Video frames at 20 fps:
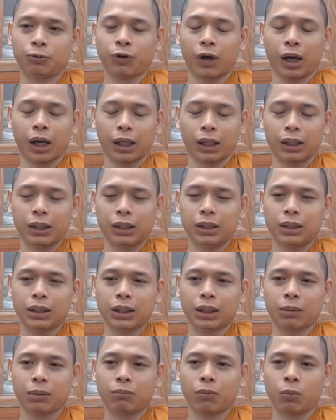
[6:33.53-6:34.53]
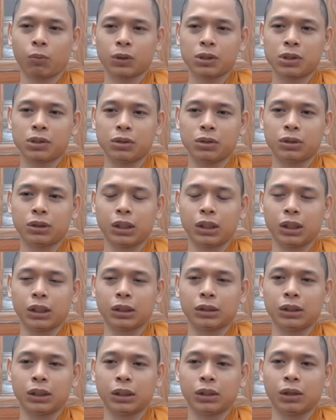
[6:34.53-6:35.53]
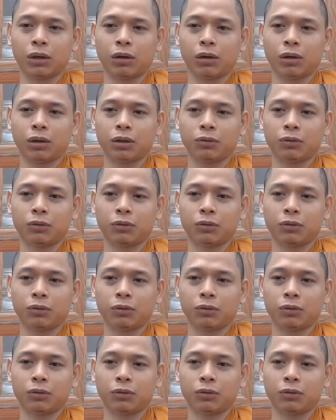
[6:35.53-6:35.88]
phải là một cái sự kiện gì đó